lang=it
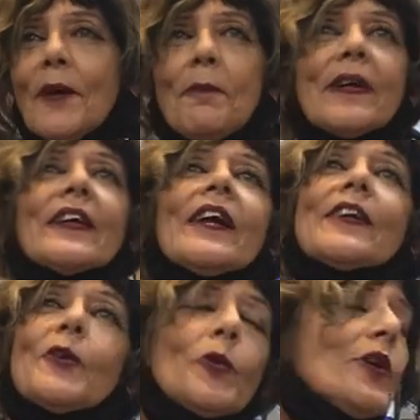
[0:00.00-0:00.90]
perché
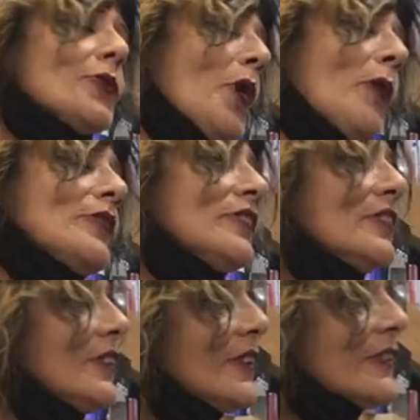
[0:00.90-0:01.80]
anche lui era un uomo di
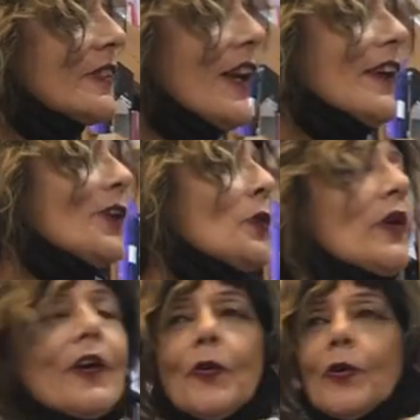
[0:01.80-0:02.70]
sinistra, anche
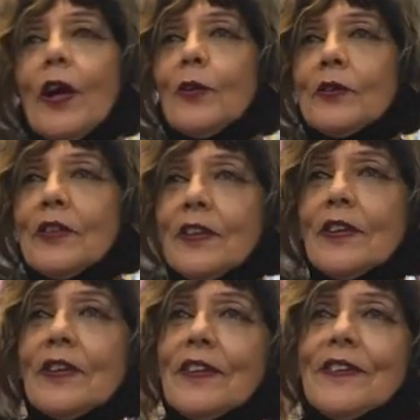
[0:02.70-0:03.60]
lui ancora con
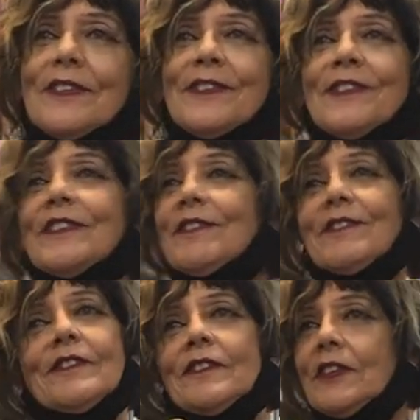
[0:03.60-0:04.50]
eh,
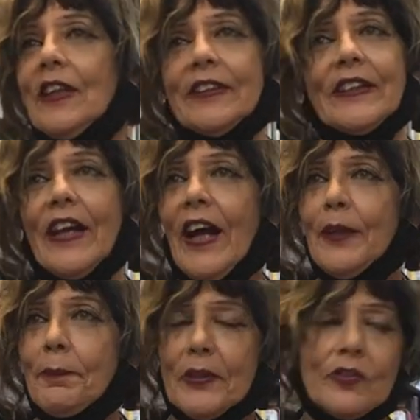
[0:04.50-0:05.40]
degli
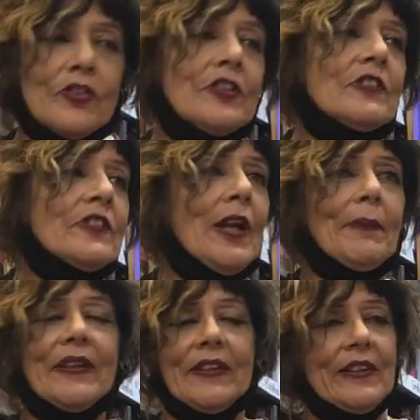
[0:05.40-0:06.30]
ideali precisi. La
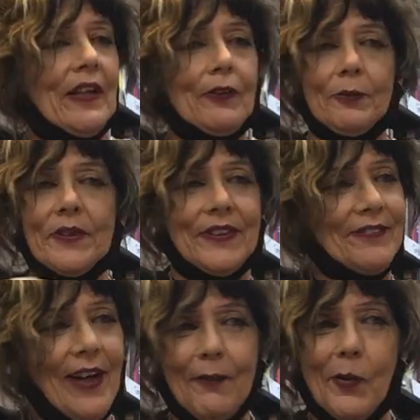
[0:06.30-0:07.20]
mattina
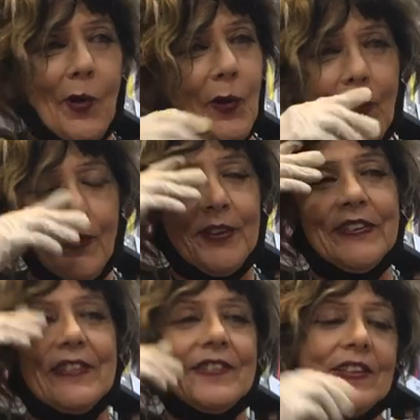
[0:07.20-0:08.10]
commentavamo
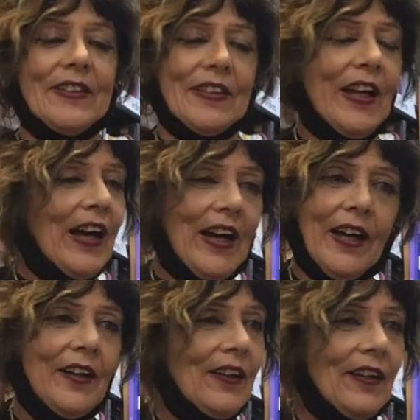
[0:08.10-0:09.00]
in
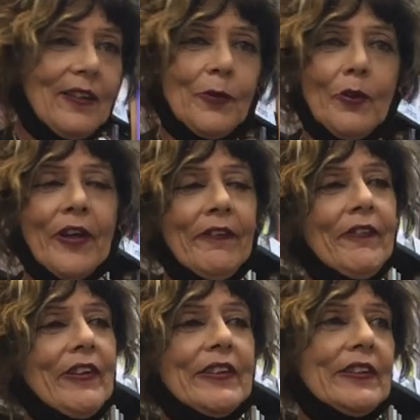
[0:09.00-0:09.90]
azienda quello che
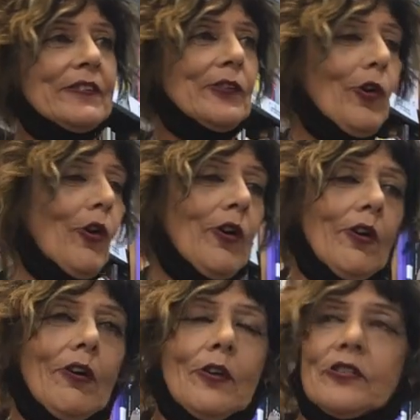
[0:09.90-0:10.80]
aveva
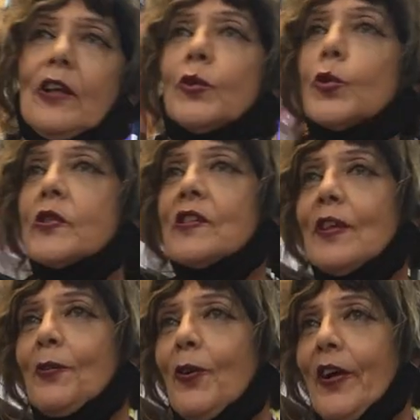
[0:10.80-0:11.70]
detto
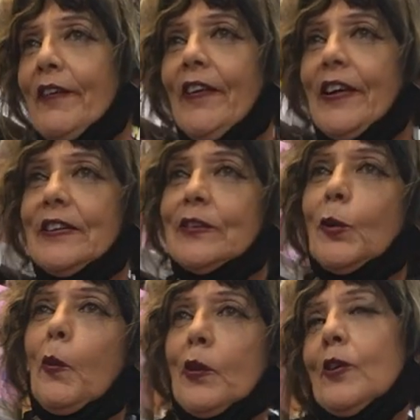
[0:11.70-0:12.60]
Sallusti, quello che aveva
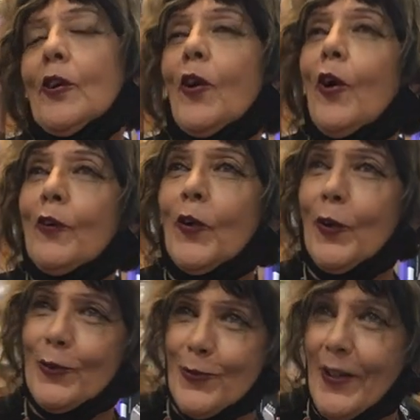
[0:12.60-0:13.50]
detto
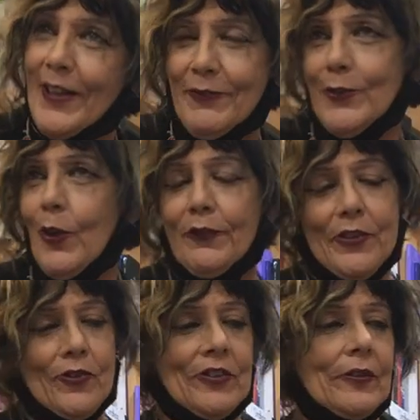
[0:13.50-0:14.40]
Borgonovo, cioè no,
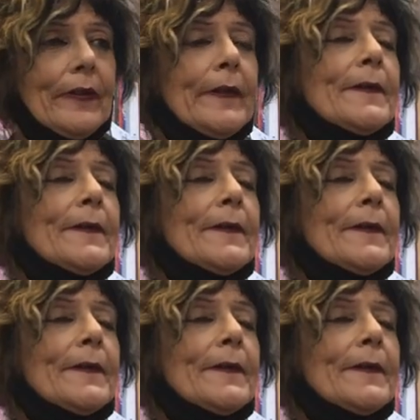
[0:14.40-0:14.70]
facendo